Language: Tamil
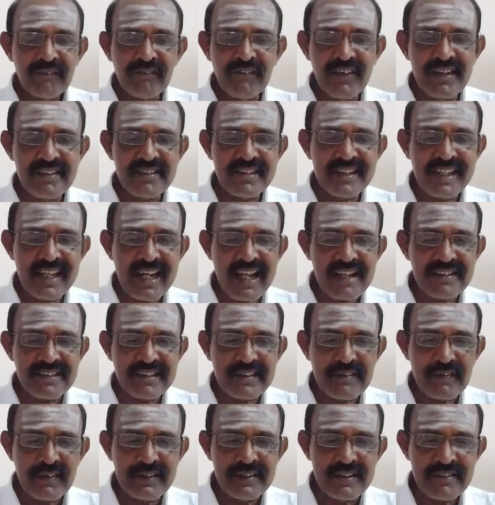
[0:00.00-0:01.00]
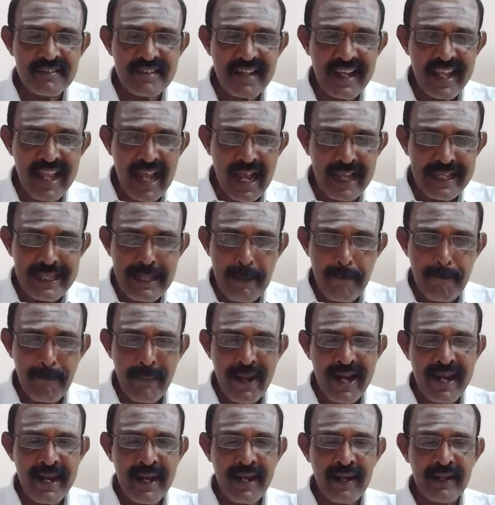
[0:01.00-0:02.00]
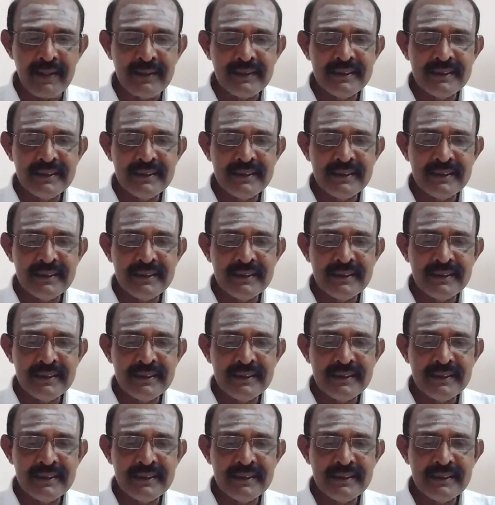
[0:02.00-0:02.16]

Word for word: விருச்சிக ராசிக்கு வந்து ஸ்ரீ ஐயப்பன்